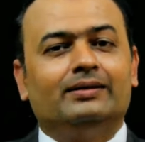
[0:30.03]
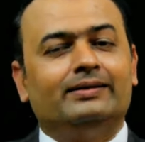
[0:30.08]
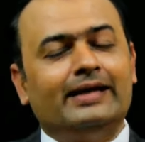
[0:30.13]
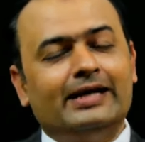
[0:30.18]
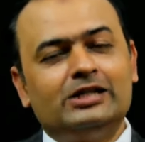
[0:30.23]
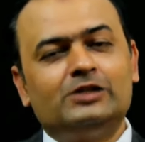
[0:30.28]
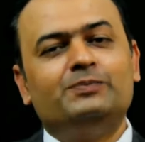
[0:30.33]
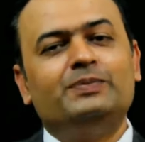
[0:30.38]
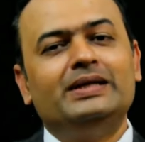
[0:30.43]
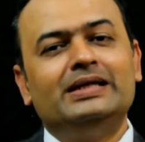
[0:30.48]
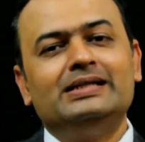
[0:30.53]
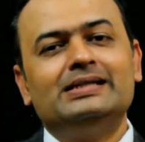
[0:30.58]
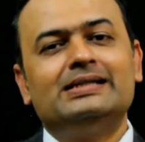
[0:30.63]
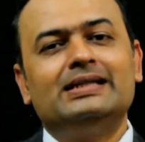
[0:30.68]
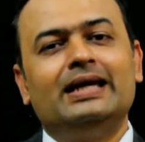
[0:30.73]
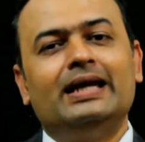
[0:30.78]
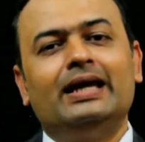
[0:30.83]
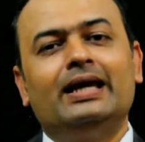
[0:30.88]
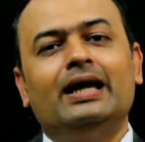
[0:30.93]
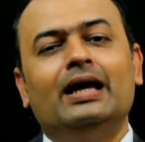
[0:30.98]
थेस्पियंस
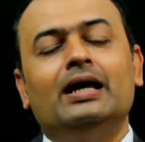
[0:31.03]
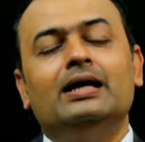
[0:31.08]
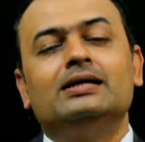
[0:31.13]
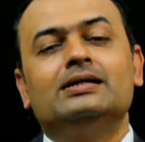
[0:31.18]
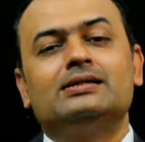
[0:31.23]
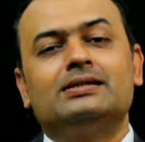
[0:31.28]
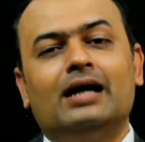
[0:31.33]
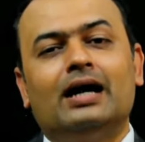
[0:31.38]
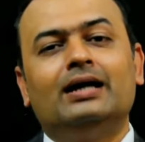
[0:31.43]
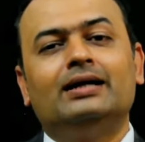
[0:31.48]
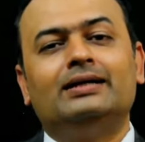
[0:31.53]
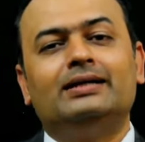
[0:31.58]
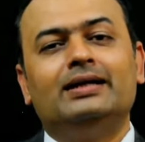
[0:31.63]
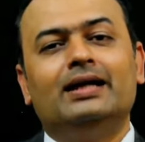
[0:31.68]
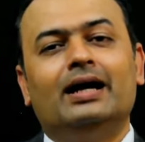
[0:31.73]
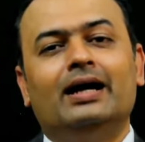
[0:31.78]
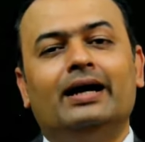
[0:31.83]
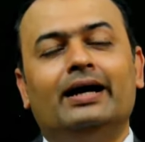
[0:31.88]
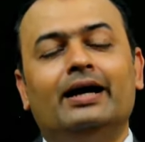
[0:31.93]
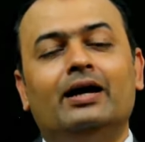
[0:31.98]
ने स्टार्ट
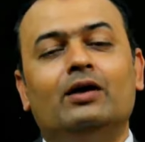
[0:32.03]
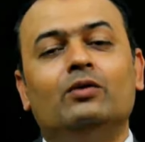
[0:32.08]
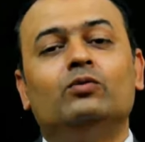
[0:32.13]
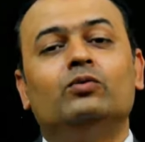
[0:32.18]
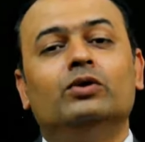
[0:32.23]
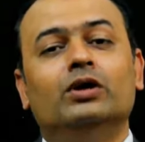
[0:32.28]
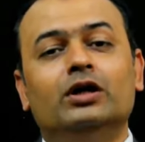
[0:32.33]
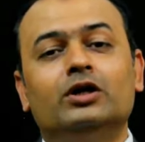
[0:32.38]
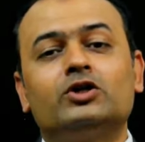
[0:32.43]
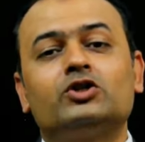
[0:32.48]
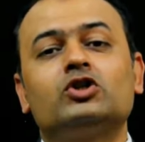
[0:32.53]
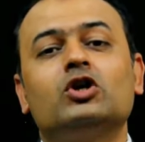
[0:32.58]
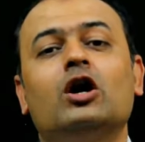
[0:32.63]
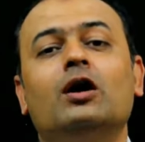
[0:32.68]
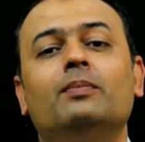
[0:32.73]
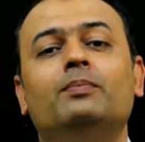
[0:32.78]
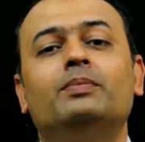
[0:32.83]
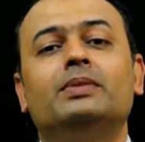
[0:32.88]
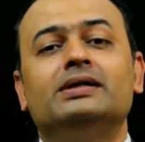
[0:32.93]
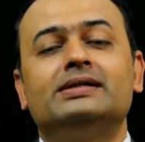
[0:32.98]
किया है
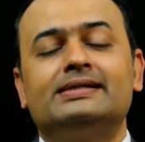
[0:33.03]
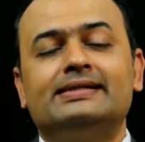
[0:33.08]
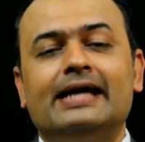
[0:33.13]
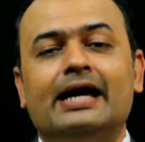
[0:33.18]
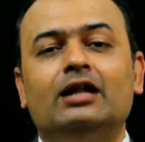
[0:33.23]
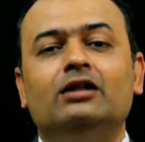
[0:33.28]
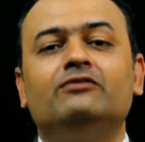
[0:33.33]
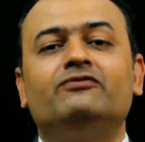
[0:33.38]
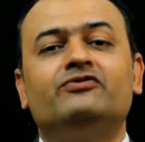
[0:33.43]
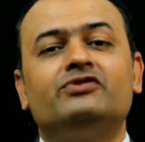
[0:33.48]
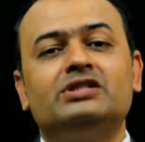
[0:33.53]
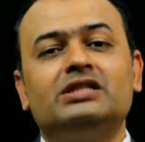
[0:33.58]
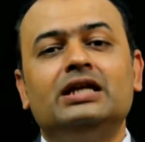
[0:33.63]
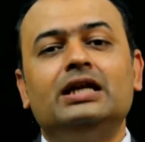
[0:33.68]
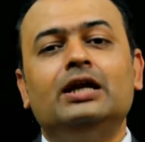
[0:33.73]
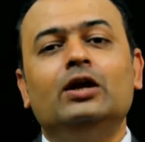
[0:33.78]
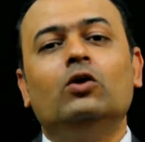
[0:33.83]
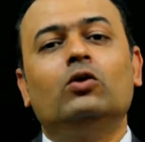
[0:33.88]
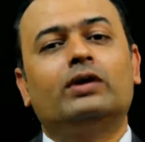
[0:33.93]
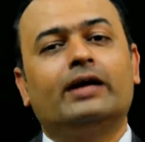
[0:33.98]
वर्कशॉप सेल्फ
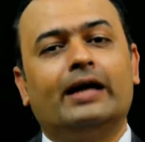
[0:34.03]
सीईओ